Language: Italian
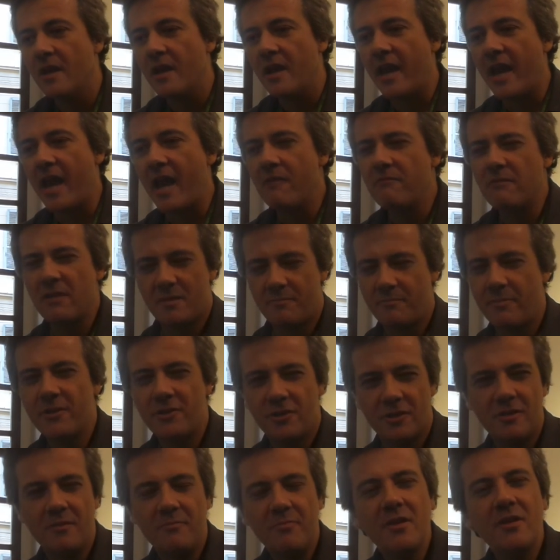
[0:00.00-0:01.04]
è una
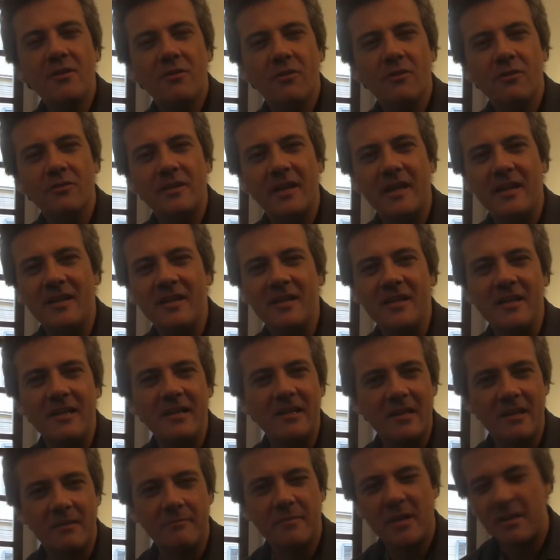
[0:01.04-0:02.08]
specie di piccolo Terry
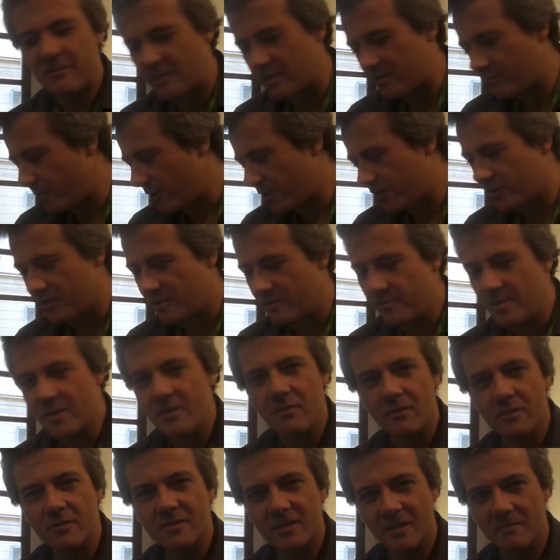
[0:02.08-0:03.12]
Gilliam, è una specie di
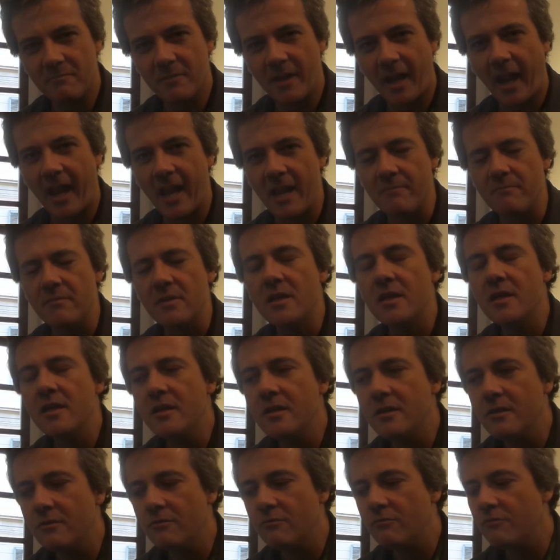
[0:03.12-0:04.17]
piccolo Sam Raimi,
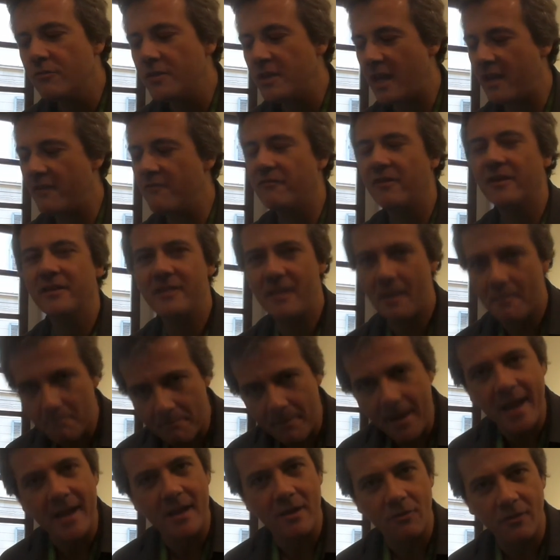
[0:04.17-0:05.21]
in lui, e infatti è
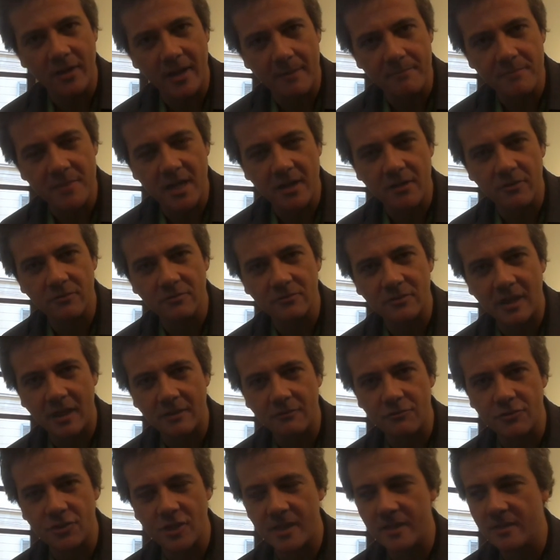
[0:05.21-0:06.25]
bello che abbia
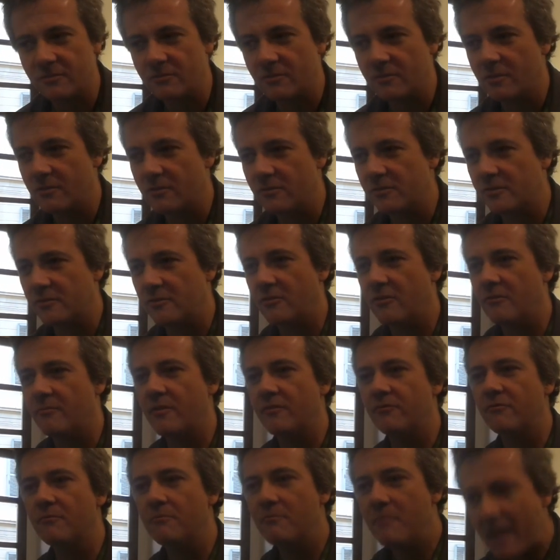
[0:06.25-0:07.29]
incontrato Giannetto De Rossi, come
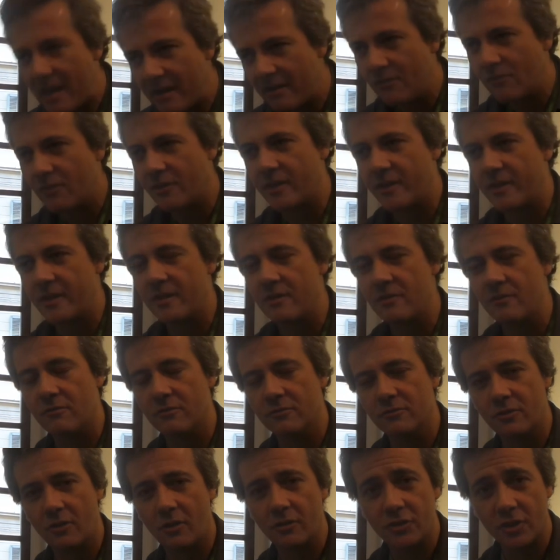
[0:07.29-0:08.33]
fu bello che
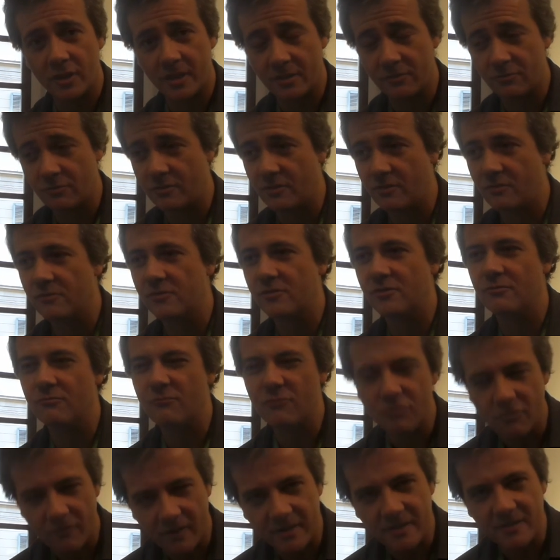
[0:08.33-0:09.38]
incontrò Giannetto De Rossi un
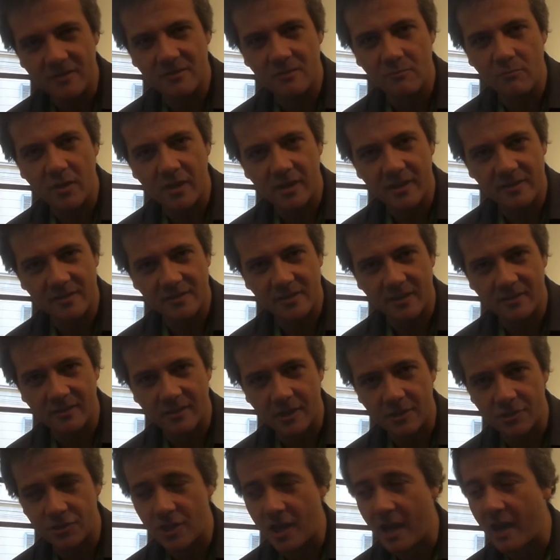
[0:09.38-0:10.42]
giovanissimo
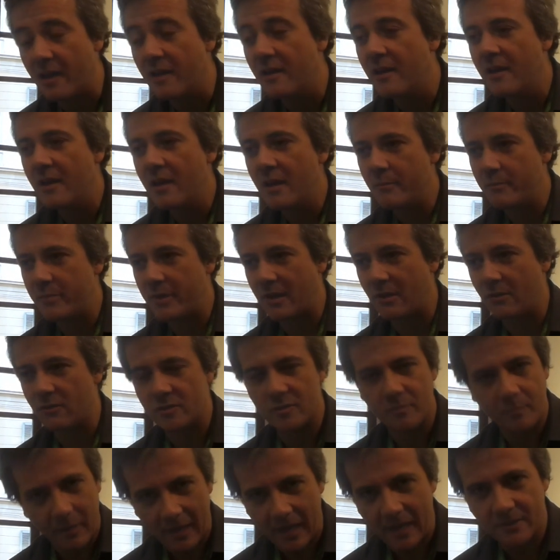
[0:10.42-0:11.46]
Alexandra Già per lo
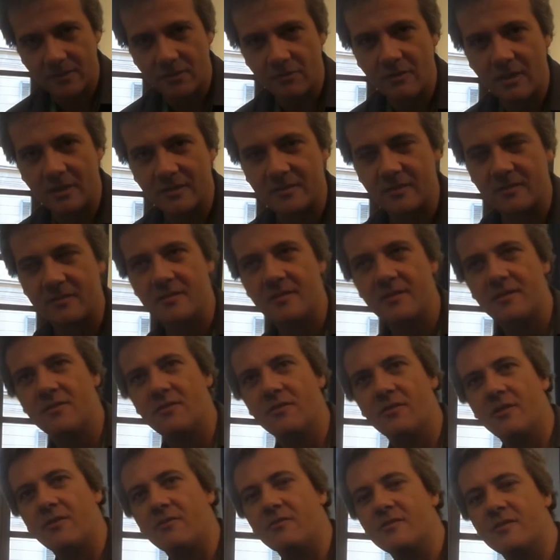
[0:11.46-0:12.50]
splendido Alta
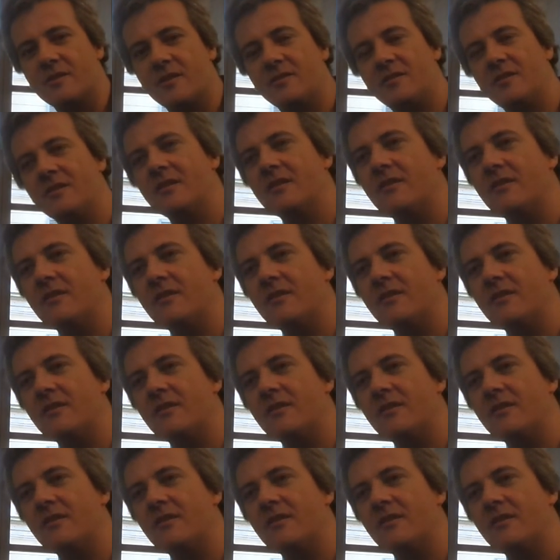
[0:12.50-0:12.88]
Tensione con Cecil